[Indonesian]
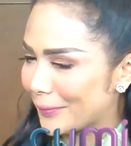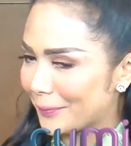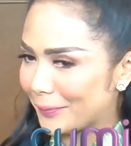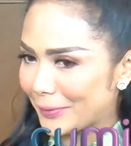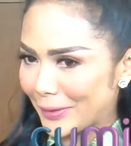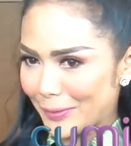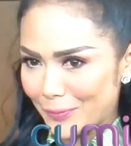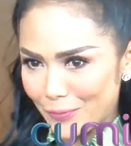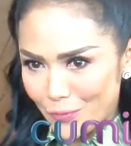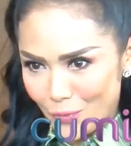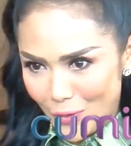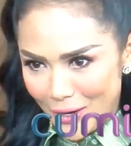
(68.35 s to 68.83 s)

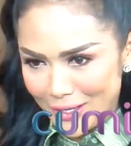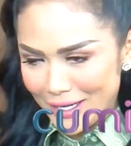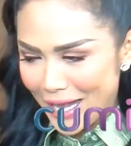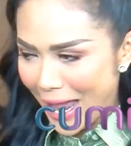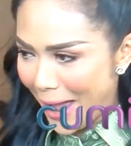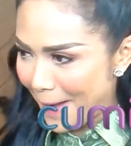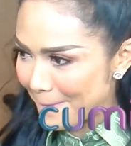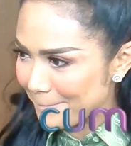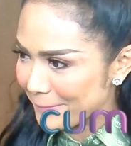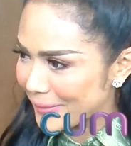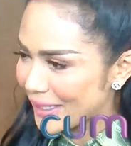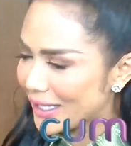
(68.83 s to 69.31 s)
perempuan
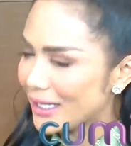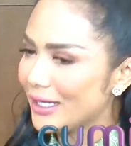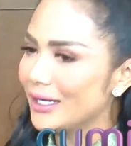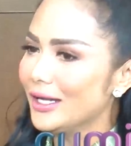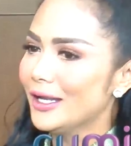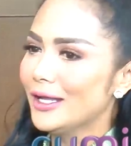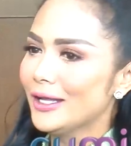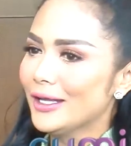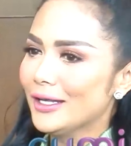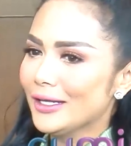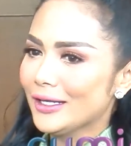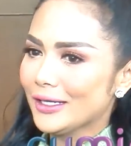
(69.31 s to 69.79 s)
hamil
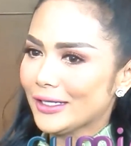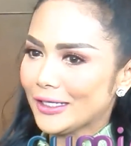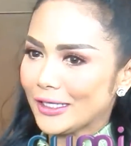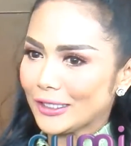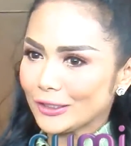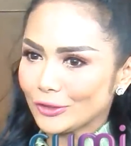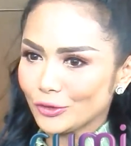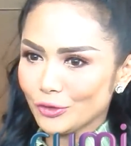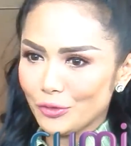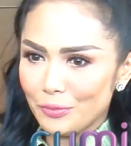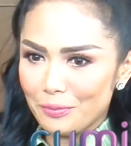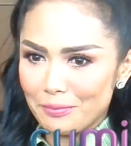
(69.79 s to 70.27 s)

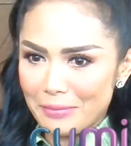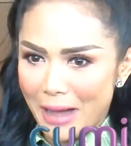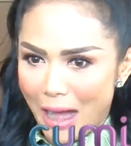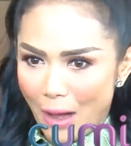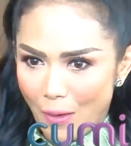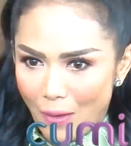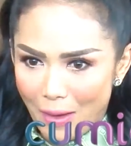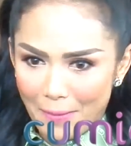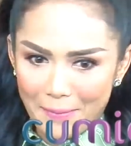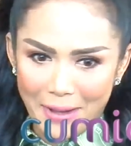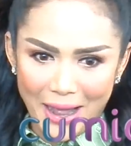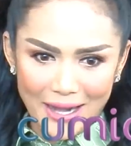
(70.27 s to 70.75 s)
itu
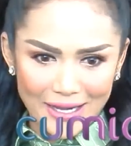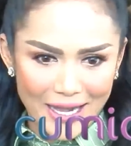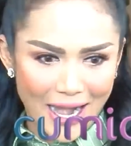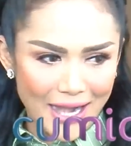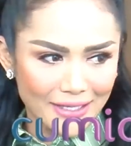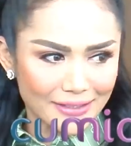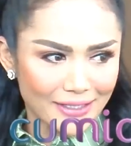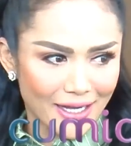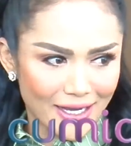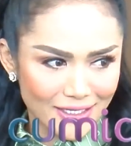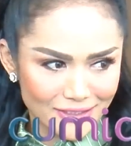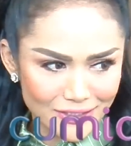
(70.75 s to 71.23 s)
membawa
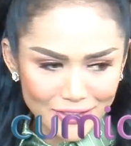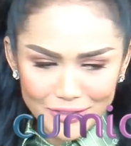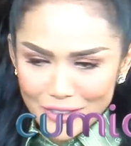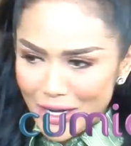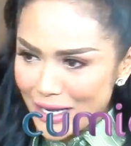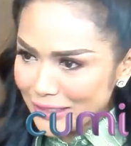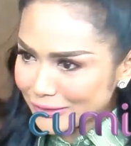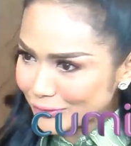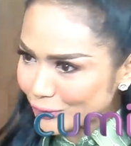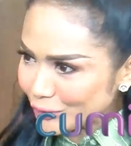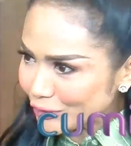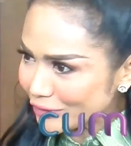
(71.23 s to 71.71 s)
badannya aja
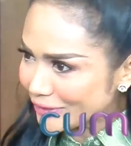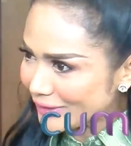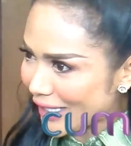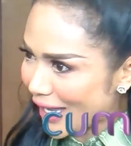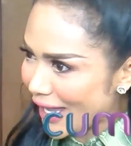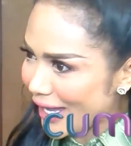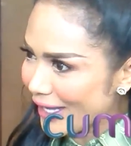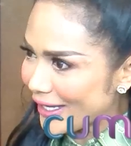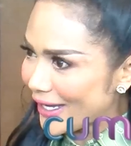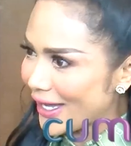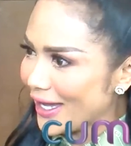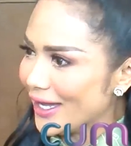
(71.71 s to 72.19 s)
udah
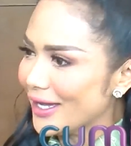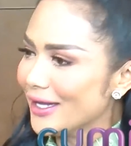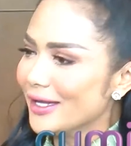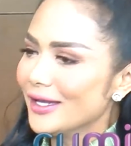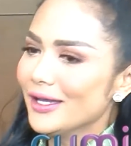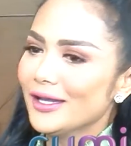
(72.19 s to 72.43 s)
susah ya